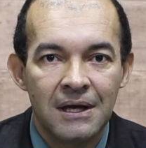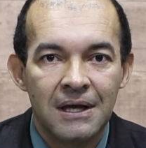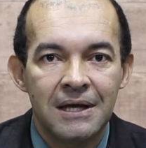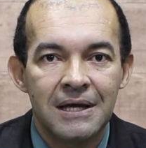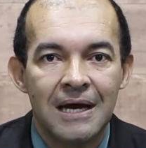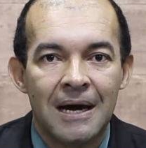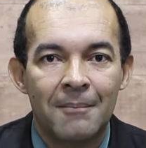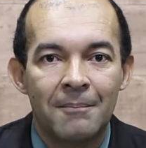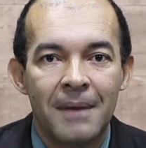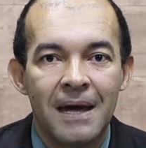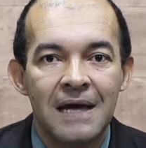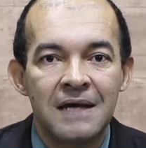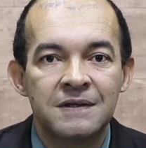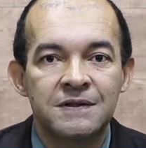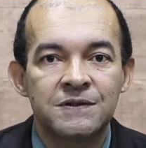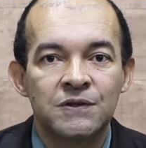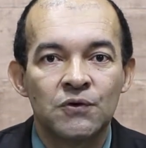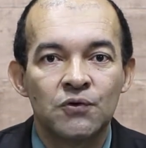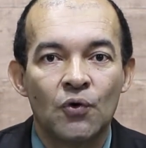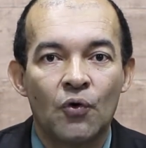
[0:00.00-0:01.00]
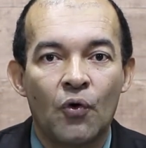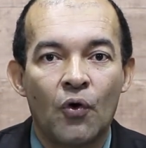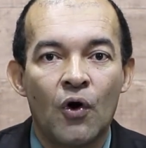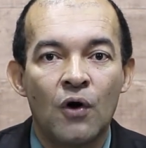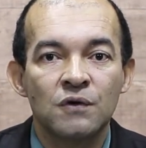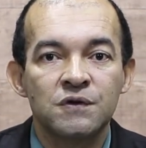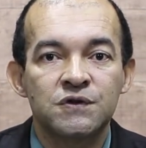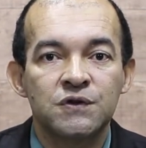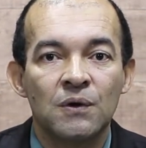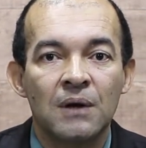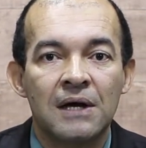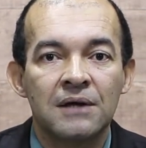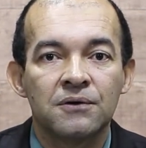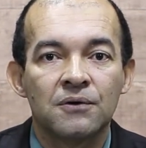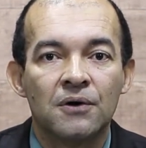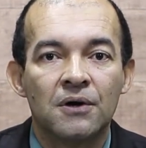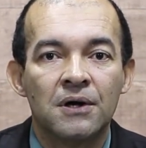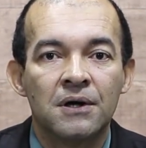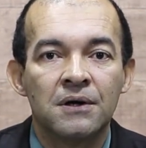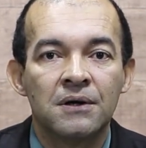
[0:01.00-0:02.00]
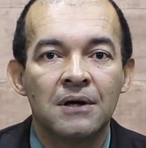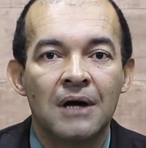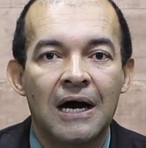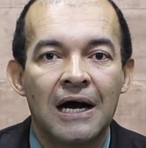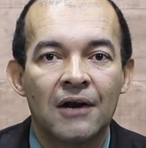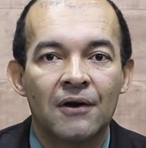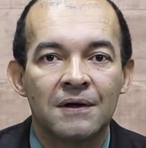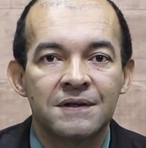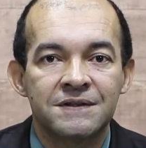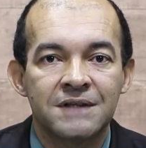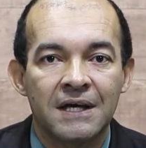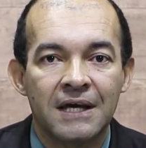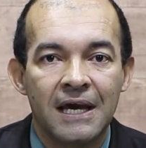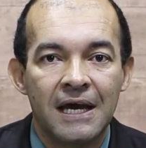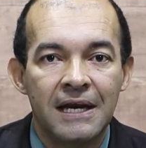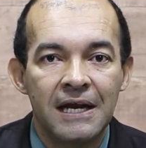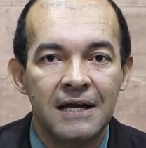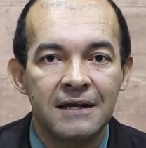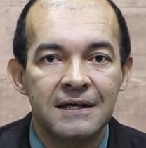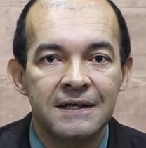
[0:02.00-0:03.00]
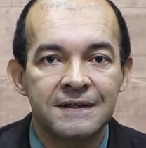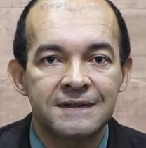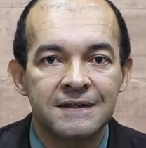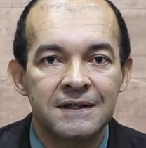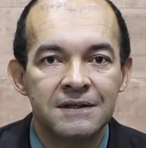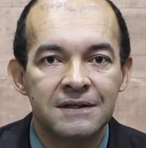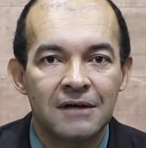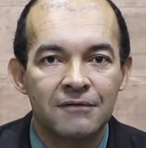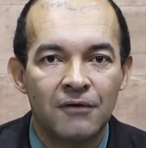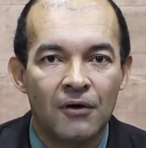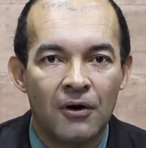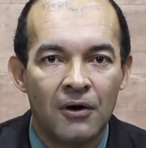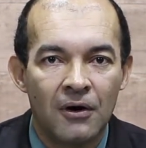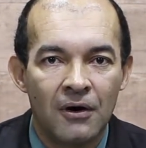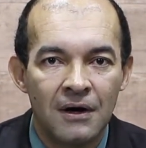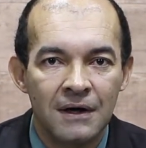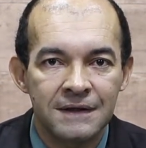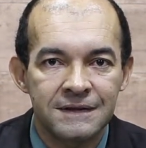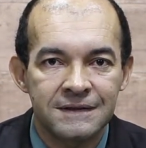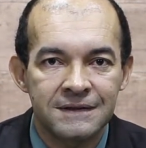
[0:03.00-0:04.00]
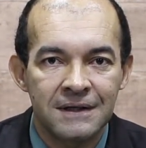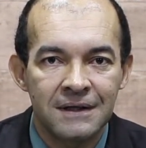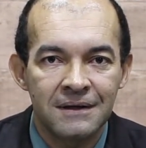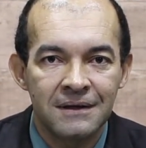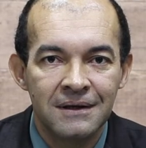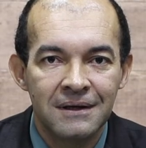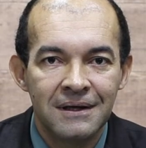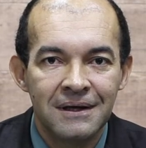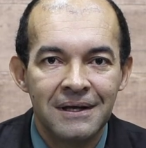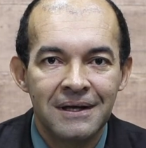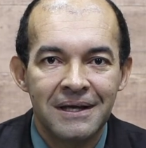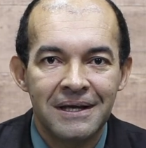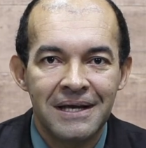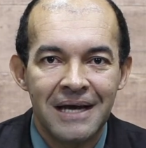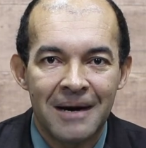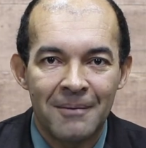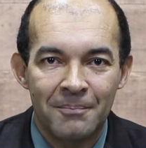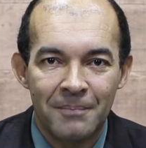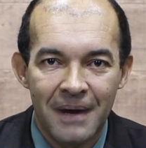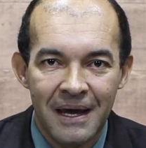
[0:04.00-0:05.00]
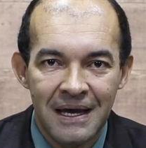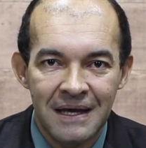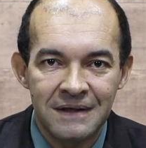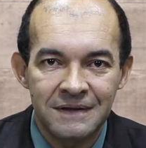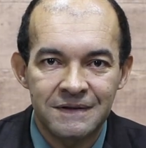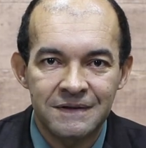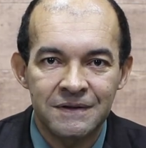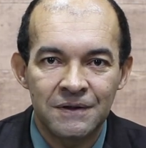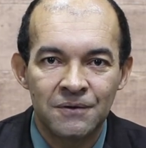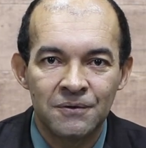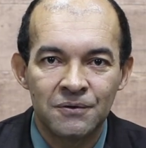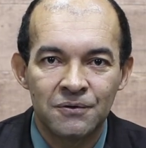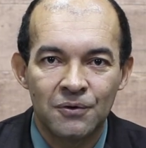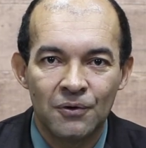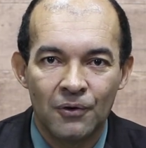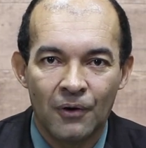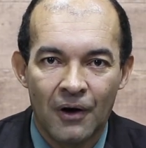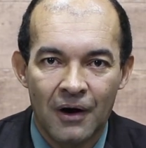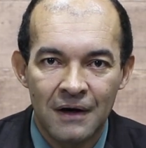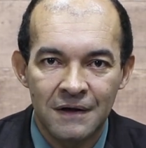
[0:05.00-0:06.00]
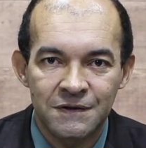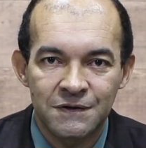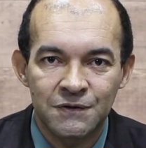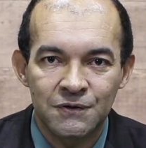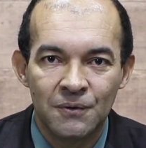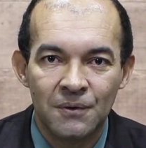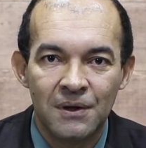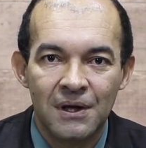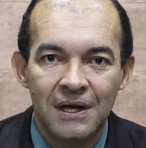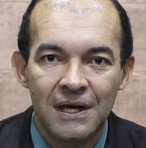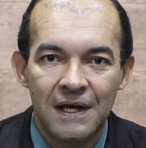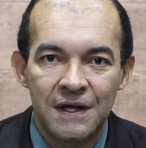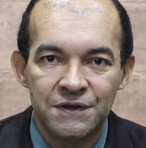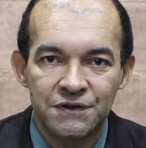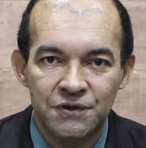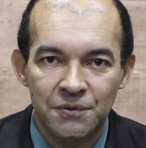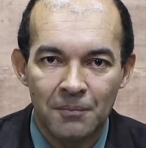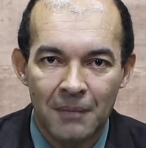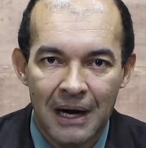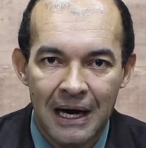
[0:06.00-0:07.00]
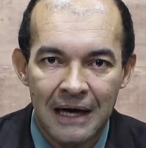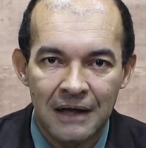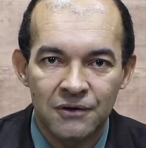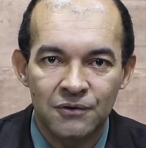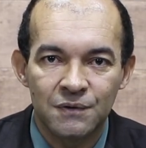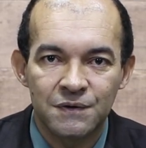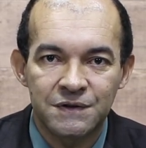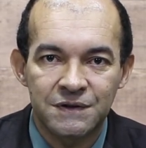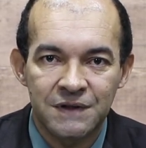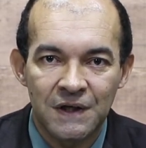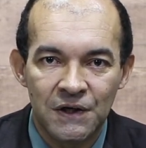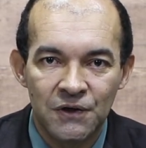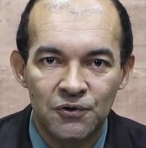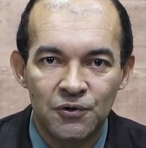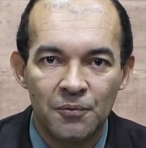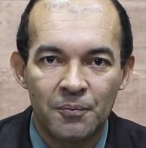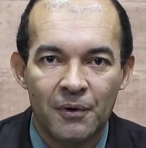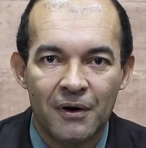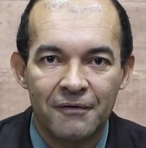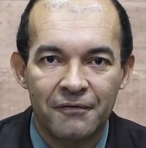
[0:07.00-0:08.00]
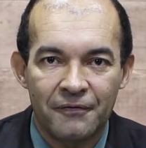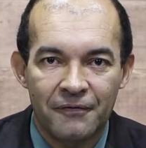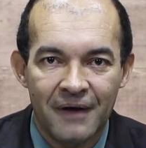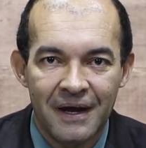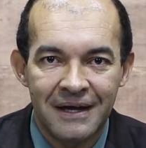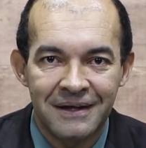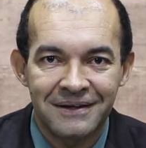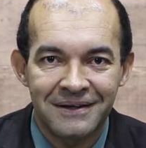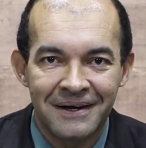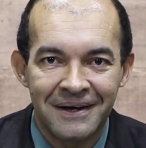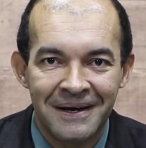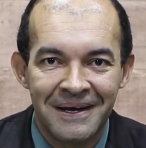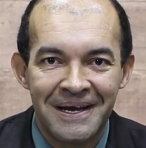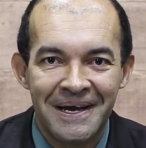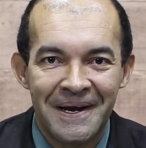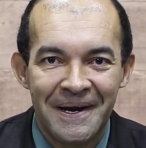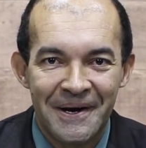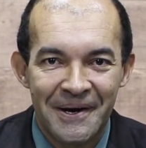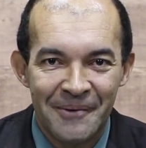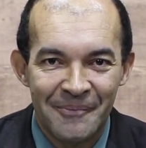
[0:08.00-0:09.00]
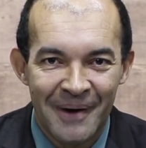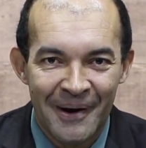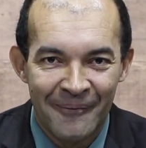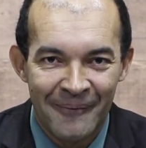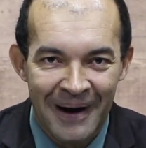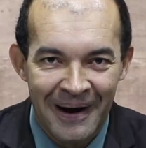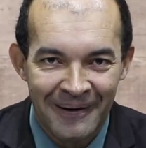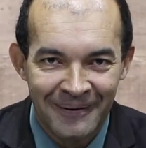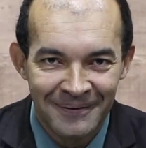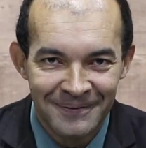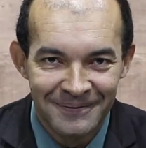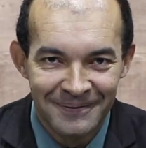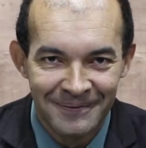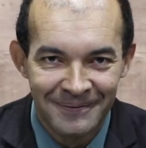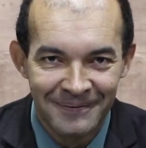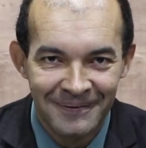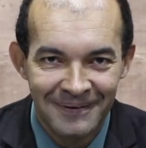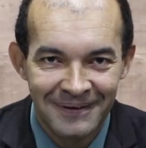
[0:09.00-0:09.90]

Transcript: E a bênção do Consolador, a nossa querida Santa Vó Rosa, e a bênção do nosso estimado Santo Profeta, Irmão Aldo.